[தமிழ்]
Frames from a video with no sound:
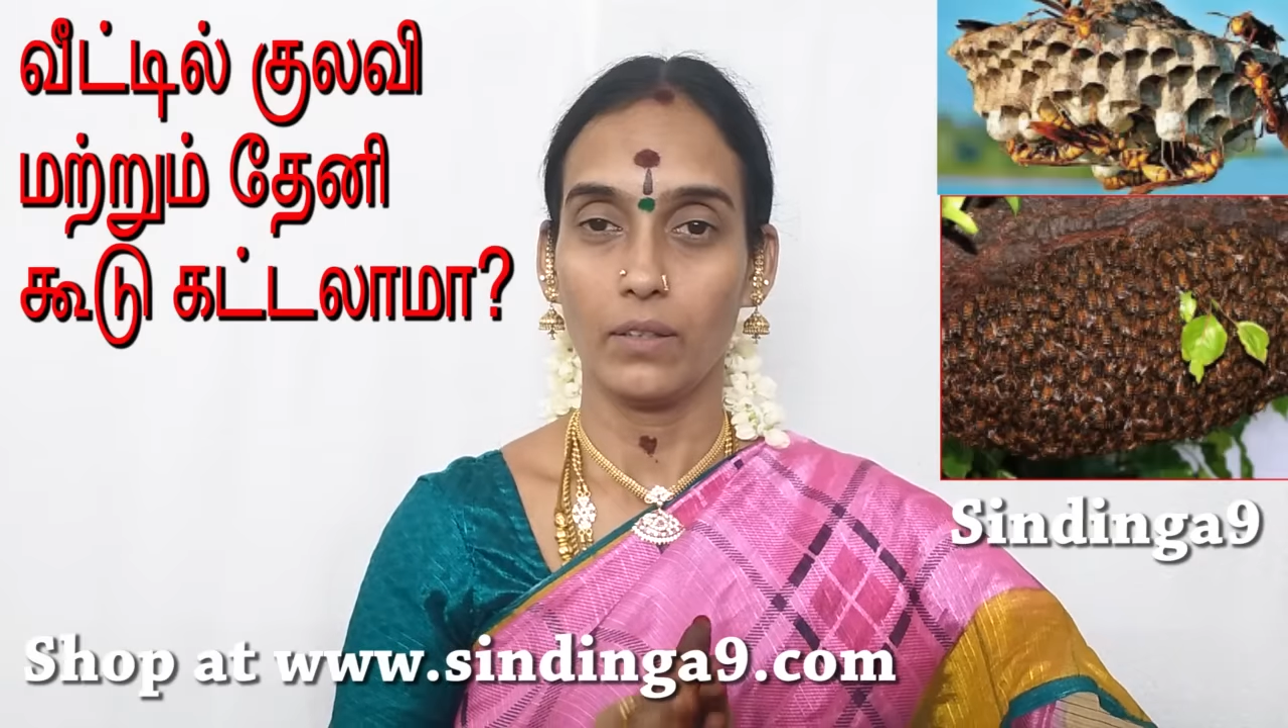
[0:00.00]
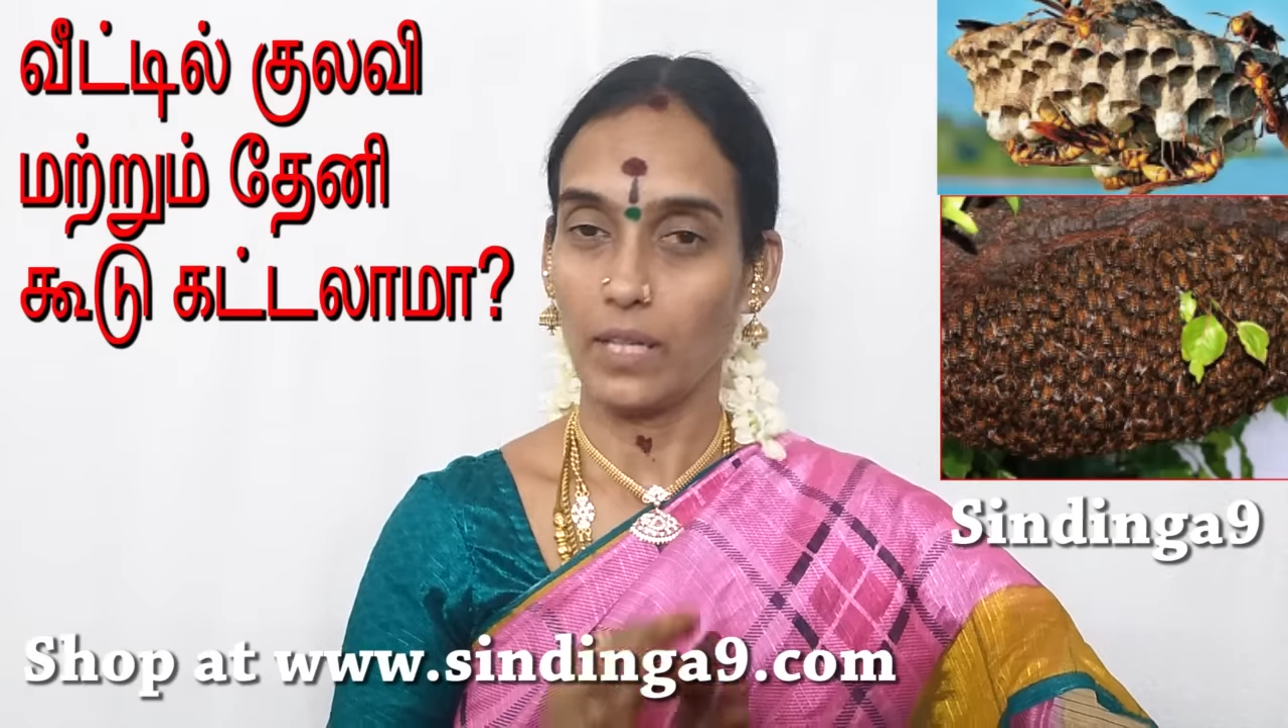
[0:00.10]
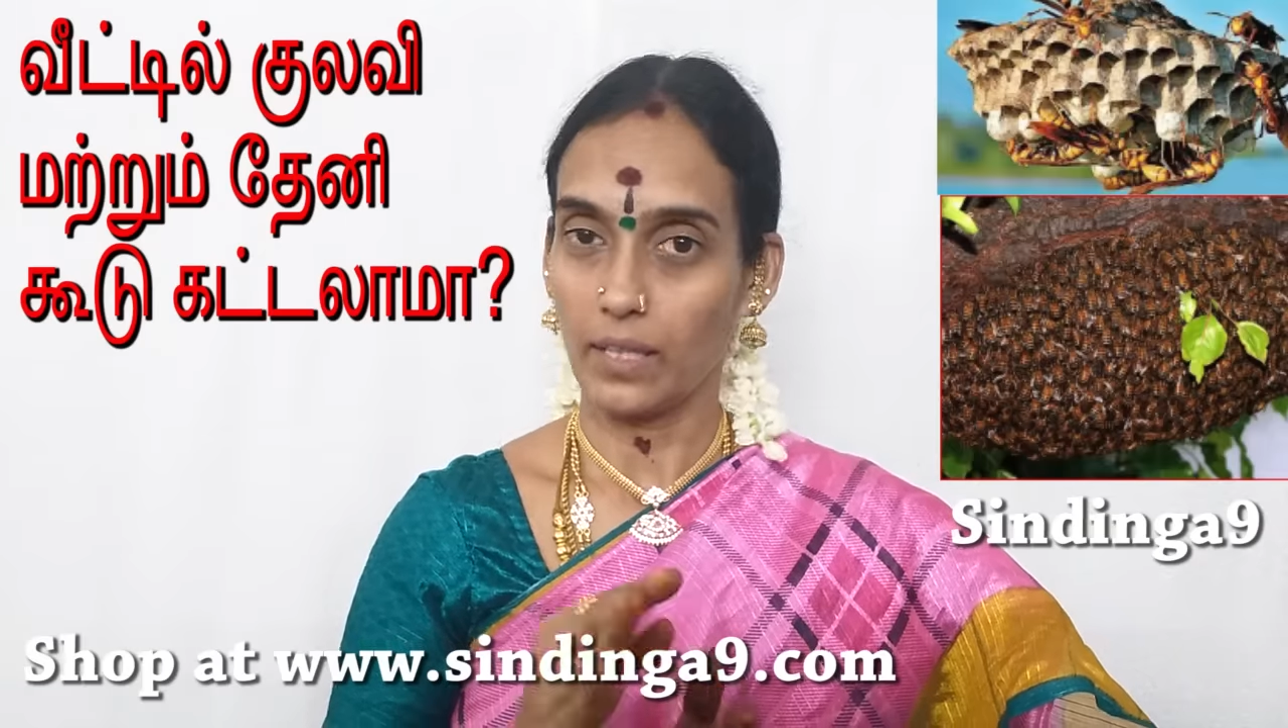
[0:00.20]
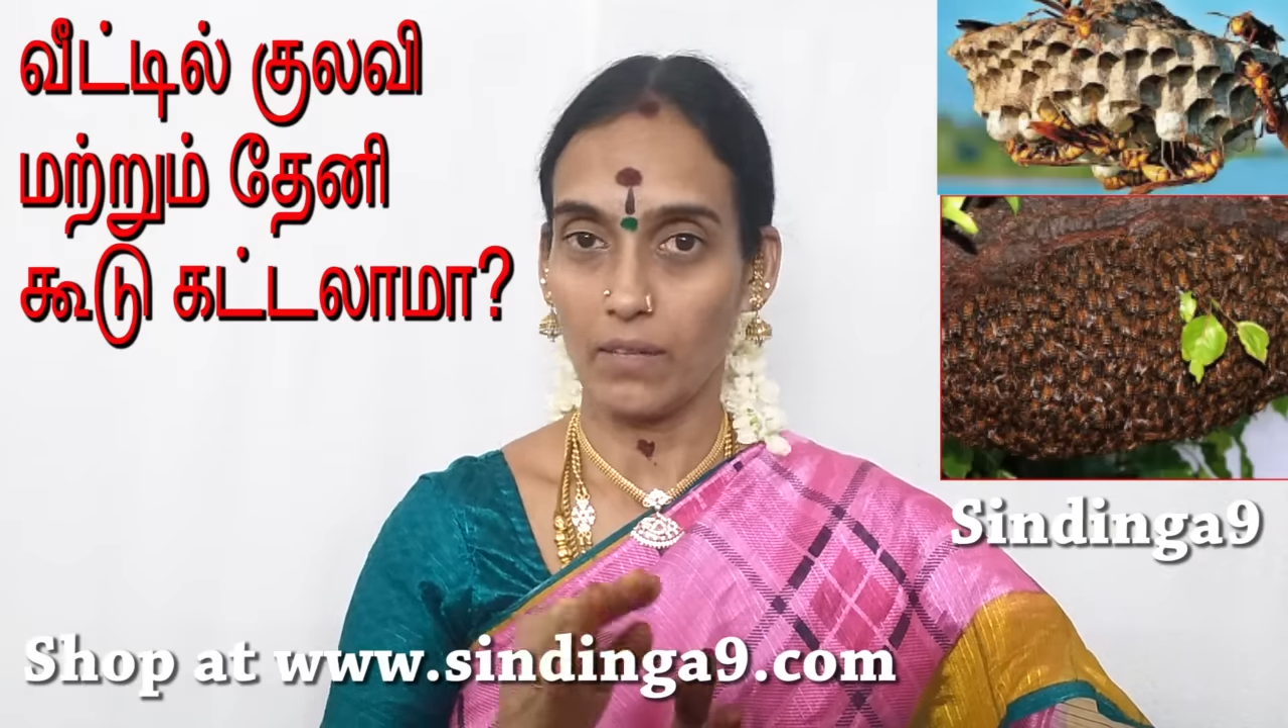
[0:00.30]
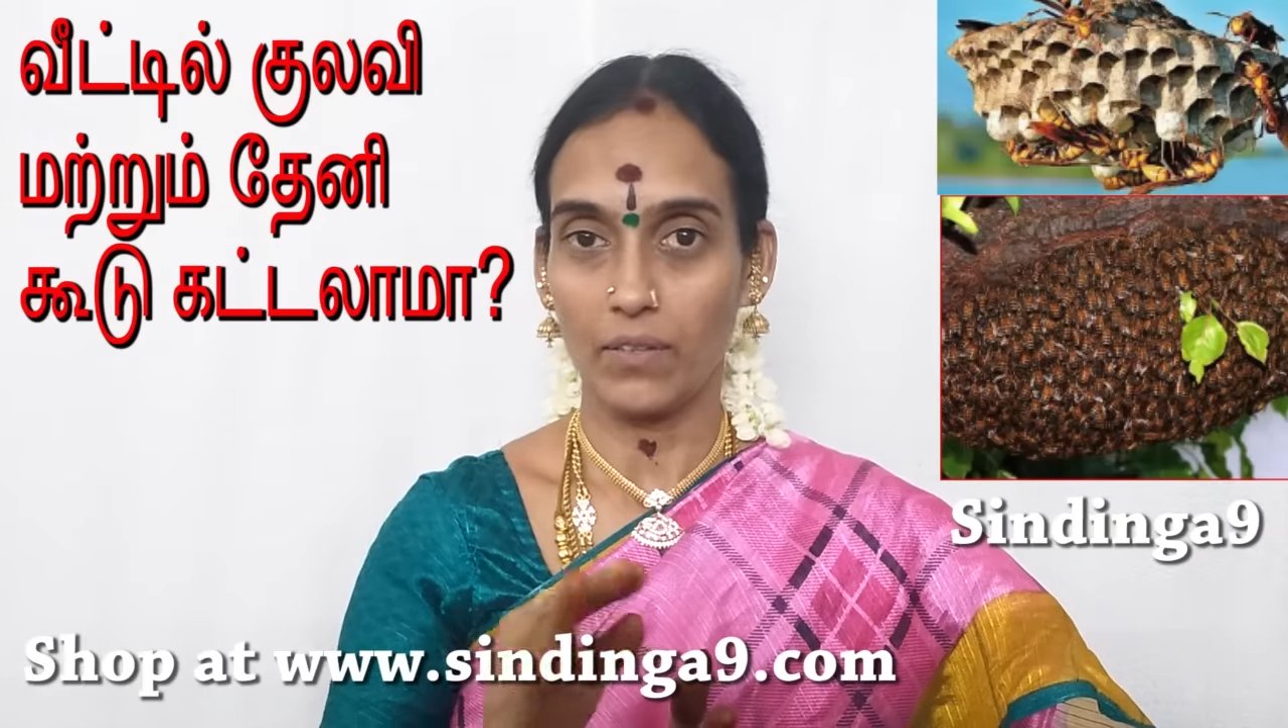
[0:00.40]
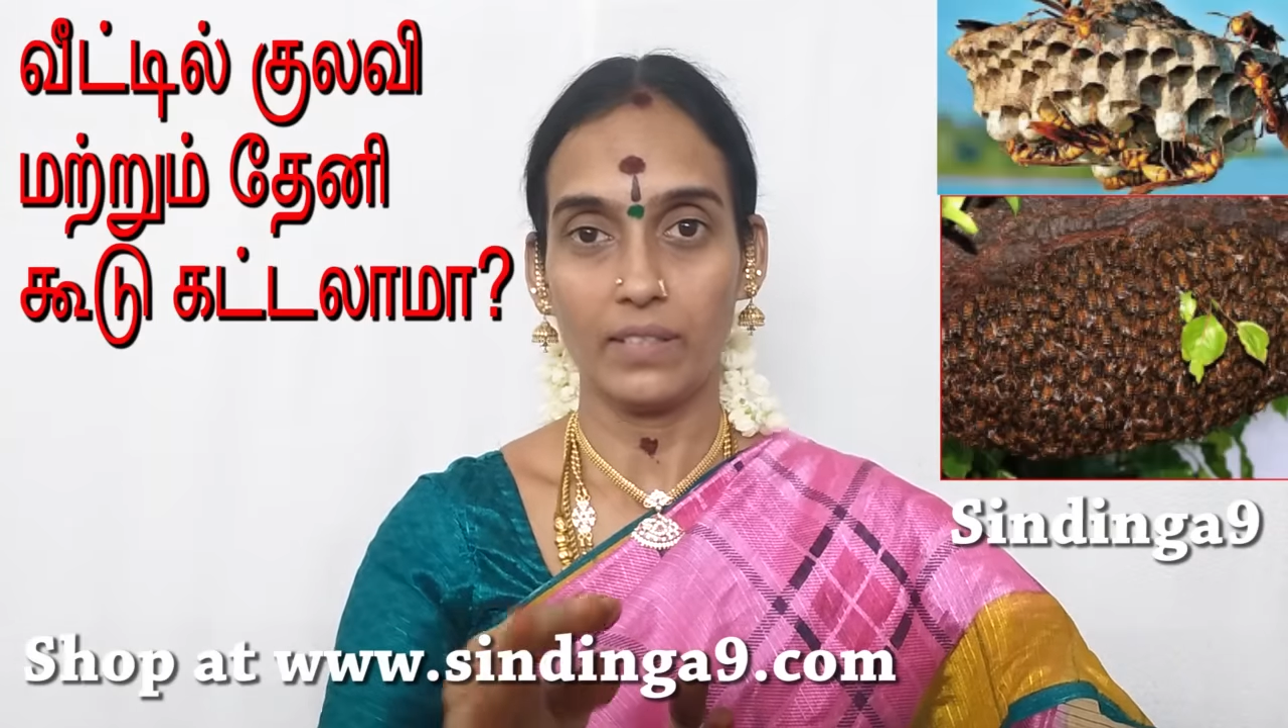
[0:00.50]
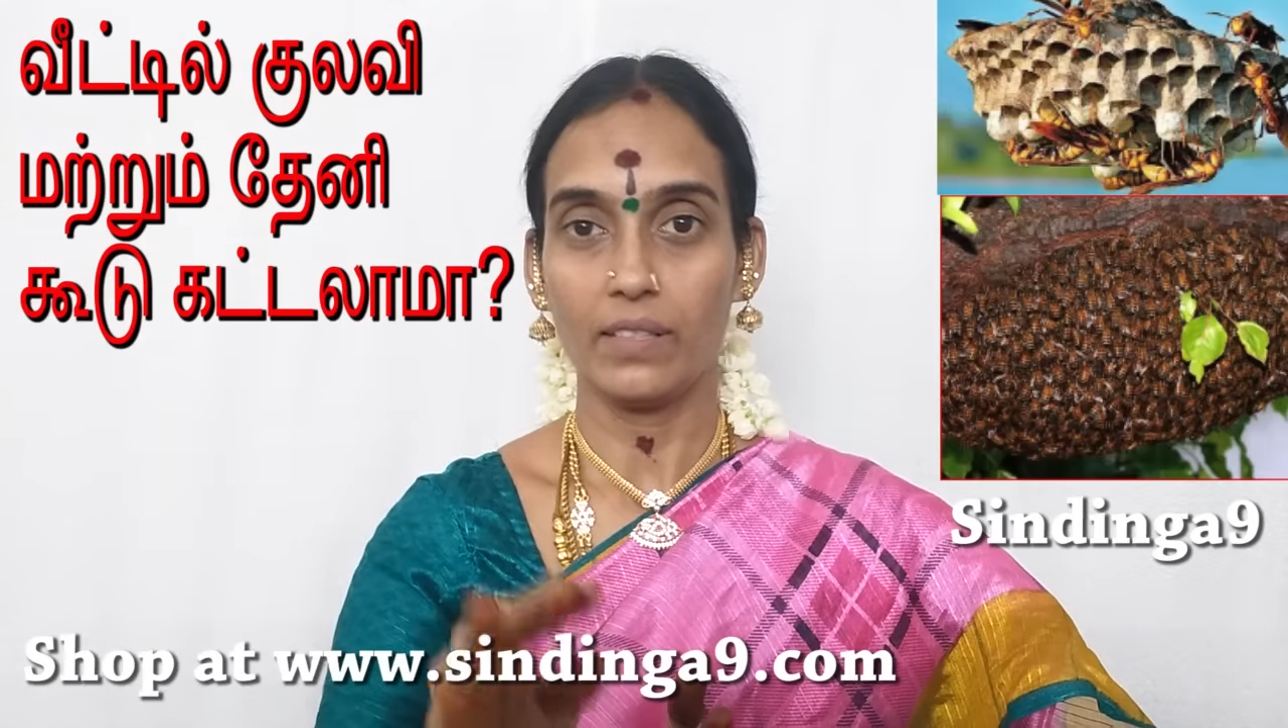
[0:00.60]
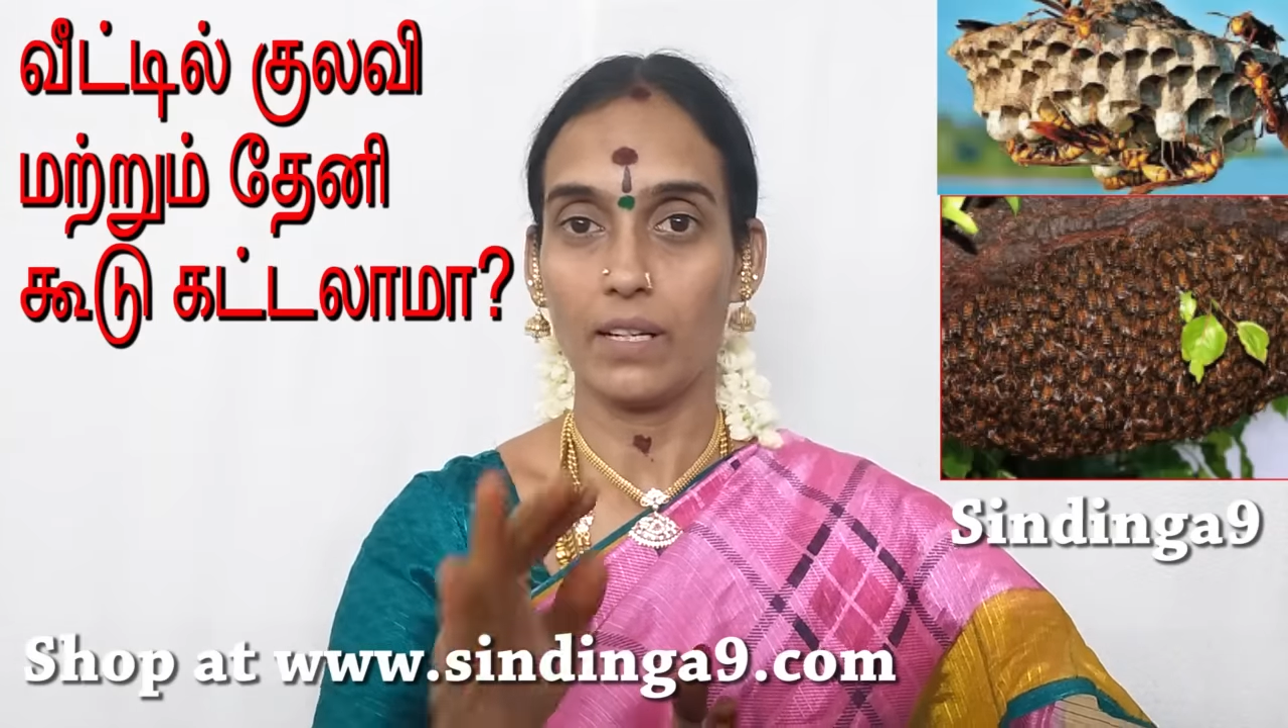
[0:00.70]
நடக்கிற வயசில்